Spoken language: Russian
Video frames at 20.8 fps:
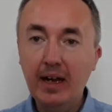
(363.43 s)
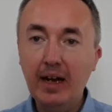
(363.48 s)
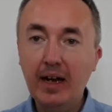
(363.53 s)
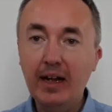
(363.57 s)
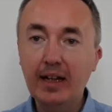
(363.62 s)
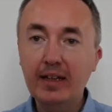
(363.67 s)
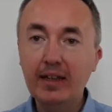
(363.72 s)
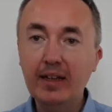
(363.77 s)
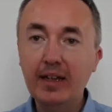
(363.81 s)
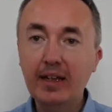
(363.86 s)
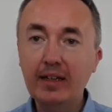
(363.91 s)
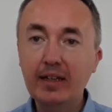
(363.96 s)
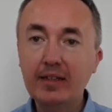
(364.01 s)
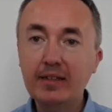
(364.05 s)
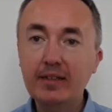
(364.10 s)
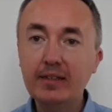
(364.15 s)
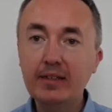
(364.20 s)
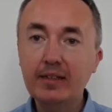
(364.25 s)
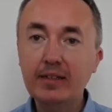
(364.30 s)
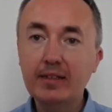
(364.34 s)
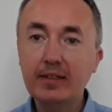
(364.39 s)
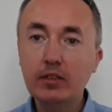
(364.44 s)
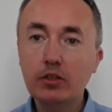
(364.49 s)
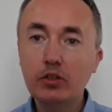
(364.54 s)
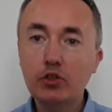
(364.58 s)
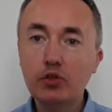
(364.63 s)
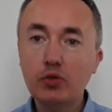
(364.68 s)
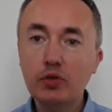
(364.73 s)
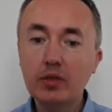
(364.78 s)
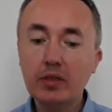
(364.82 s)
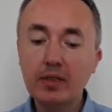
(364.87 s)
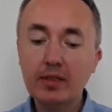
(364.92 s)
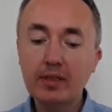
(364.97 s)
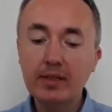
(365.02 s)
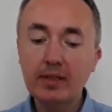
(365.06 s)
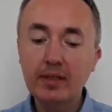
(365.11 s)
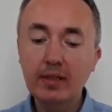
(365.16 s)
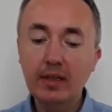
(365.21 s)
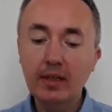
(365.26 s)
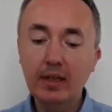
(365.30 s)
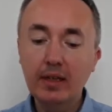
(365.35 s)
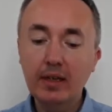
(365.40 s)
Одна единица
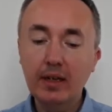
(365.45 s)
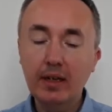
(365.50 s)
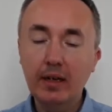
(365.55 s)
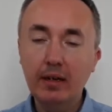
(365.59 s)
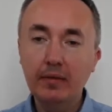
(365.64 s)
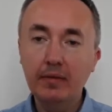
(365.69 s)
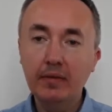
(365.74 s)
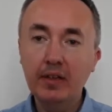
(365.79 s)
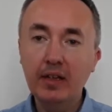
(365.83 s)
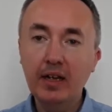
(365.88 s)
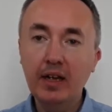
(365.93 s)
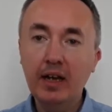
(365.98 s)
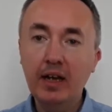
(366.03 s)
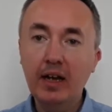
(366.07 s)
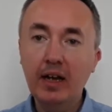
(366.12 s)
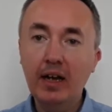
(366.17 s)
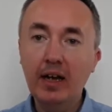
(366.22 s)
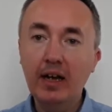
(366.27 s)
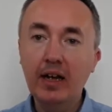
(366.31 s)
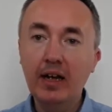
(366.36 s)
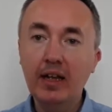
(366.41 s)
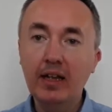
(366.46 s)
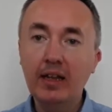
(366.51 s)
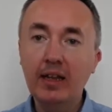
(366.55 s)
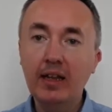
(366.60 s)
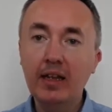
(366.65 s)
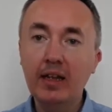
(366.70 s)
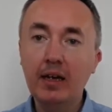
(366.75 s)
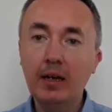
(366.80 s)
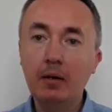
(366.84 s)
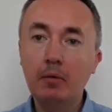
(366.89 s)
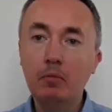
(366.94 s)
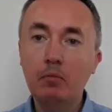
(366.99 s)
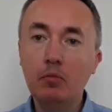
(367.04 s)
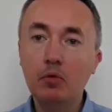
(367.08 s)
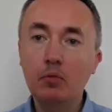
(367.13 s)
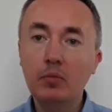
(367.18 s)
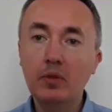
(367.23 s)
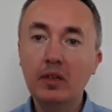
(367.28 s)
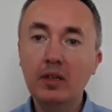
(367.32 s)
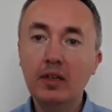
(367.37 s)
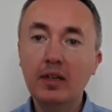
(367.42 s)
жесткости равна 1
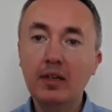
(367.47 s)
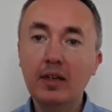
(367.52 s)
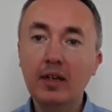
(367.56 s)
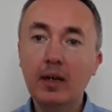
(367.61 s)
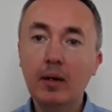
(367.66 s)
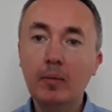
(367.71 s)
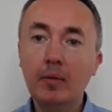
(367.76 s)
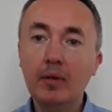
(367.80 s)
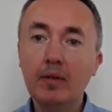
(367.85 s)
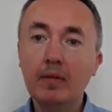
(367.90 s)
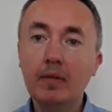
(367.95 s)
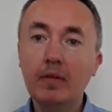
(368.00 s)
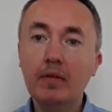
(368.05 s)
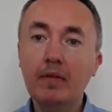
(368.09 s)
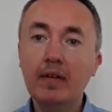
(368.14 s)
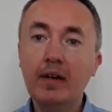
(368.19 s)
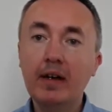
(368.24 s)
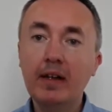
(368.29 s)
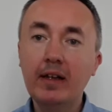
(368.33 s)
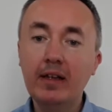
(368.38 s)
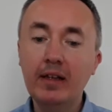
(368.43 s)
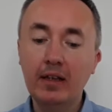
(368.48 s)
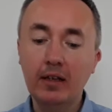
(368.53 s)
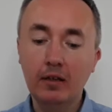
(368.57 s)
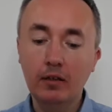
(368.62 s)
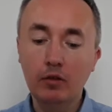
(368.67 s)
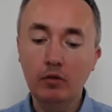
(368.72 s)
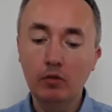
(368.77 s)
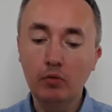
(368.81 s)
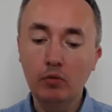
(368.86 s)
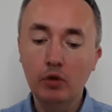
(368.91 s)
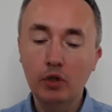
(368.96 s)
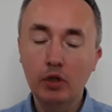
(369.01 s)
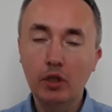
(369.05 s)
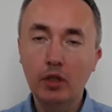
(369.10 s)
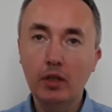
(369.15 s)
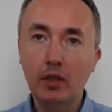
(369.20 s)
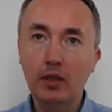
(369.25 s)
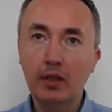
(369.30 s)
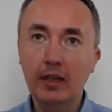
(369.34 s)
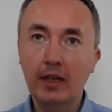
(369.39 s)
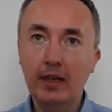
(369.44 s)
миллиграмм эквиваленту
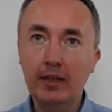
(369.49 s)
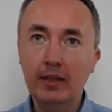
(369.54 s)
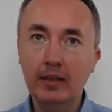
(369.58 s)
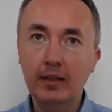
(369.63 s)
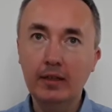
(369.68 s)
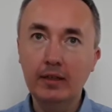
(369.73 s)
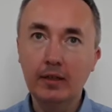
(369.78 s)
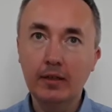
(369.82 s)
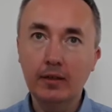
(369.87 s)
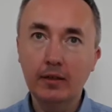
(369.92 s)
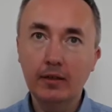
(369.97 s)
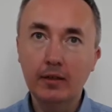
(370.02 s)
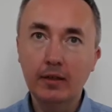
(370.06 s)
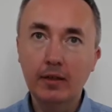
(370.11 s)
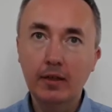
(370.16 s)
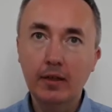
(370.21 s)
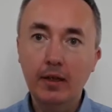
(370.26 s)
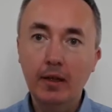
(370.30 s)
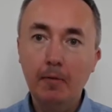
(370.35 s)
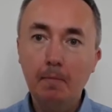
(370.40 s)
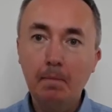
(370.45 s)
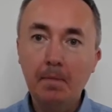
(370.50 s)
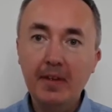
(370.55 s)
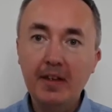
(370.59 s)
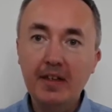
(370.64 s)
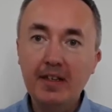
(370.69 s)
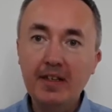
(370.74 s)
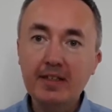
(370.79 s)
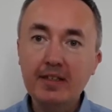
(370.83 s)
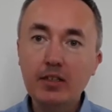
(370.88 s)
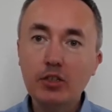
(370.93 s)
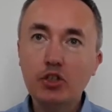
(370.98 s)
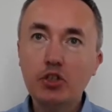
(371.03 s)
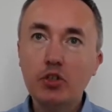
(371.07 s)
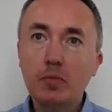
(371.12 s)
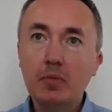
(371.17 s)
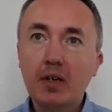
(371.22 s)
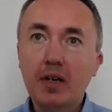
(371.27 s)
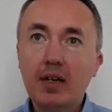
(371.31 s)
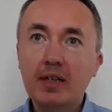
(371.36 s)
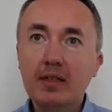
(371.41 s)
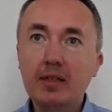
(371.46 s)
на литр. Если же
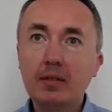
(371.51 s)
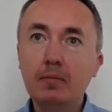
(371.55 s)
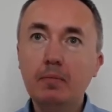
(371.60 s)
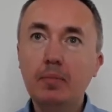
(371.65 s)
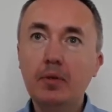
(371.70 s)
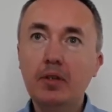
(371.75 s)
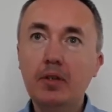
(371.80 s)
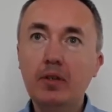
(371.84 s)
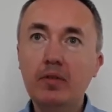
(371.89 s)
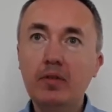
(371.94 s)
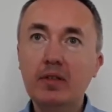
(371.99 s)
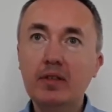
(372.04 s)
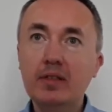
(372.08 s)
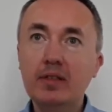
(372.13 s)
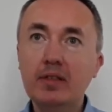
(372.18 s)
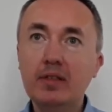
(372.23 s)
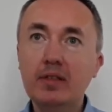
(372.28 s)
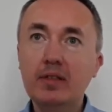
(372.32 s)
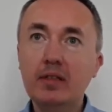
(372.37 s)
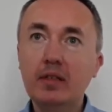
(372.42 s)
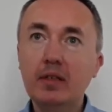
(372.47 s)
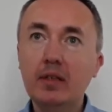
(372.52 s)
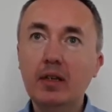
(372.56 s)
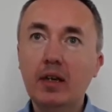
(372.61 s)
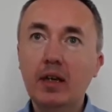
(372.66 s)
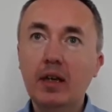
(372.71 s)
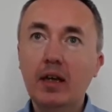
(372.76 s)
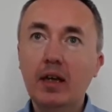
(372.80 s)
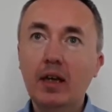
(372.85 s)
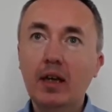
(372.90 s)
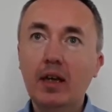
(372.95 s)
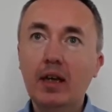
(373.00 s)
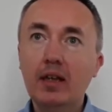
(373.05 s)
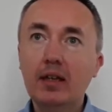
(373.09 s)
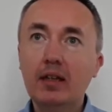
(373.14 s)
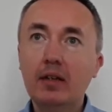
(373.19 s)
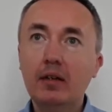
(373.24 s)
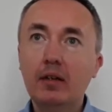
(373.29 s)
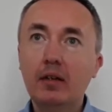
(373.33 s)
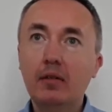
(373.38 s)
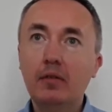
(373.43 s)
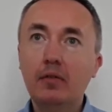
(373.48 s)
мы хотим перевести
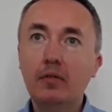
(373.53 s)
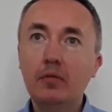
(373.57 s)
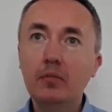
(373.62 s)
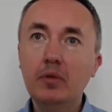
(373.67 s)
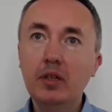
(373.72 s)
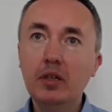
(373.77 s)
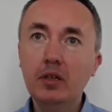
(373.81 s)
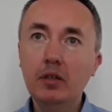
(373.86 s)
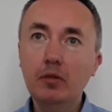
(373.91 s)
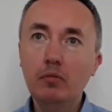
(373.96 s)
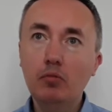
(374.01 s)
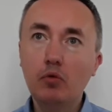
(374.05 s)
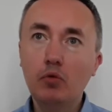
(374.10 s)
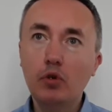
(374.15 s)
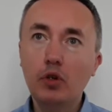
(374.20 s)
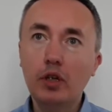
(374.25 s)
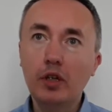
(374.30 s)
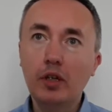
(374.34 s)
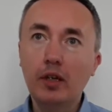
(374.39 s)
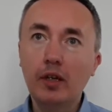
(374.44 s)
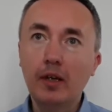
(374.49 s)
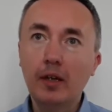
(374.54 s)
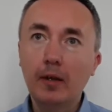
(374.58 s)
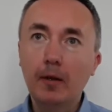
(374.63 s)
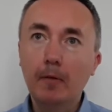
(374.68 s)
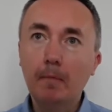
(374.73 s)
это в миллимоли,